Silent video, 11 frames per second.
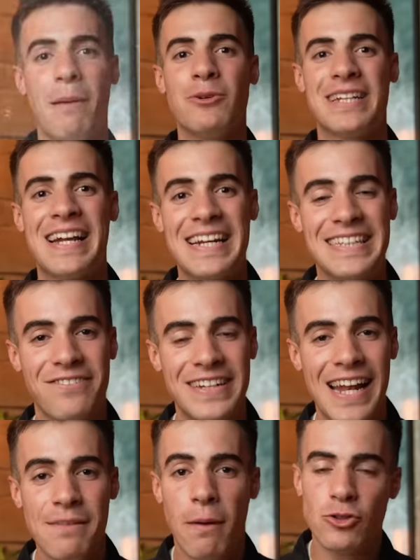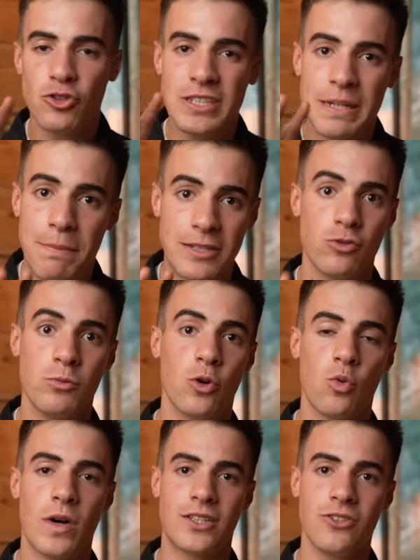vamos a la recta final, vamos con ese paso número
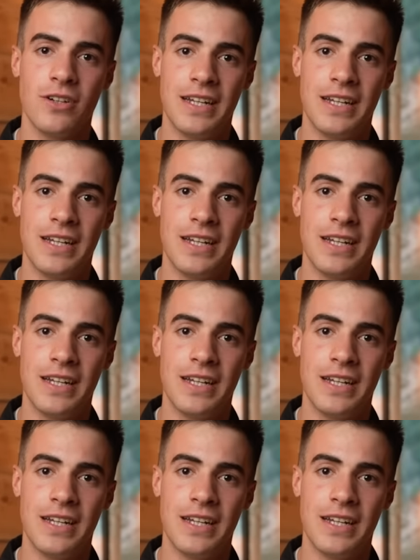4,